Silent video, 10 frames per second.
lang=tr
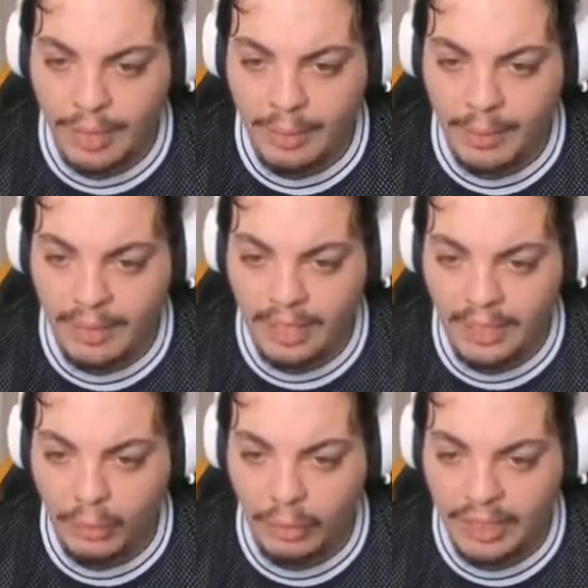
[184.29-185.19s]
ihtimalle
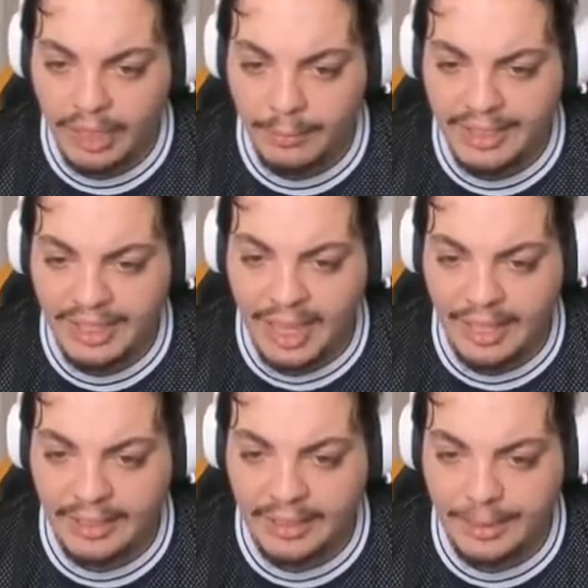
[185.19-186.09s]
mantarın oradakini birisi
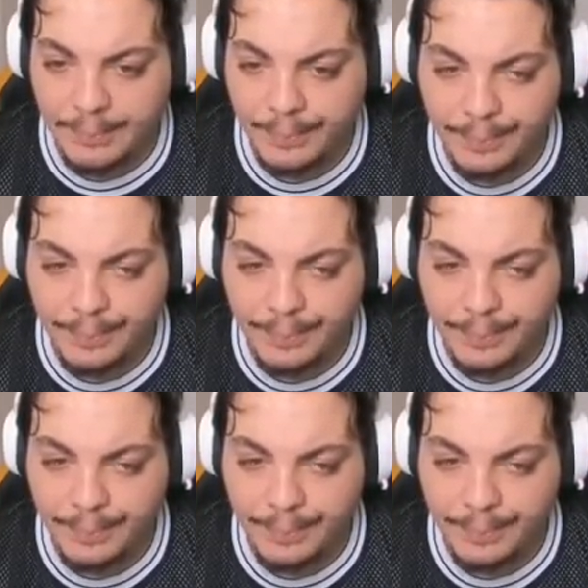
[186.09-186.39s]
kaldırdı.